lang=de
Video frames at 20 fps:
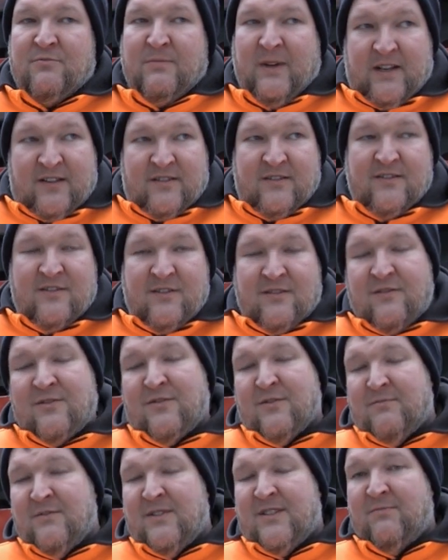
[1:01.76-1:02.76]
spätestens
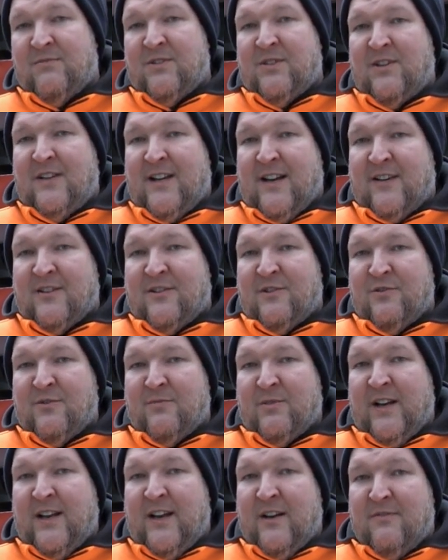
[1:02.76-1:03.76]
zum 70-jährigen
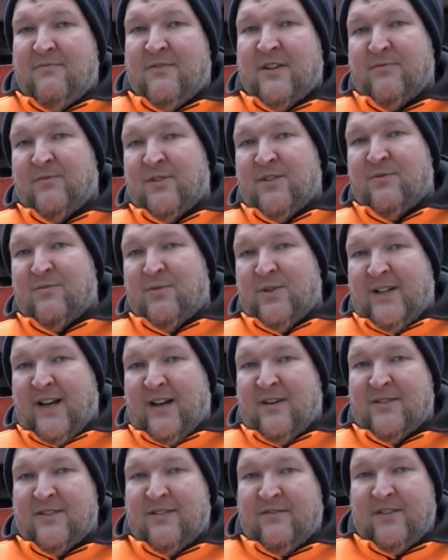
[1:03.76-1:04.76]
Jubiläum, was wir
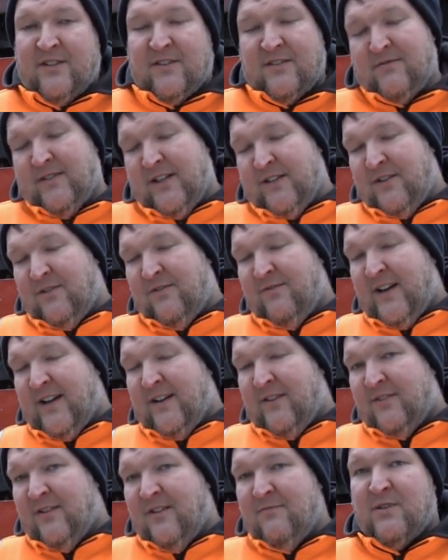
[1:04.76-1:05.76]
2024
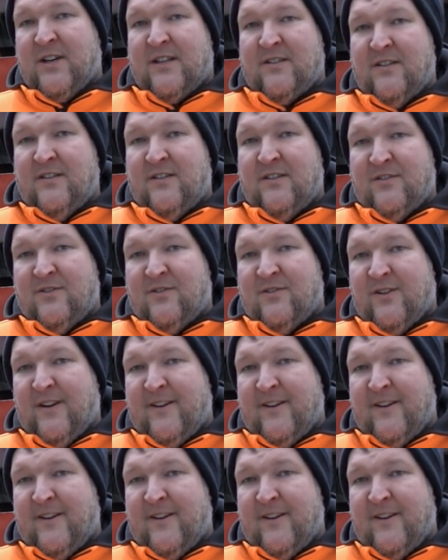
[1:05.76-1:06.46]
feiern, präsentieren zu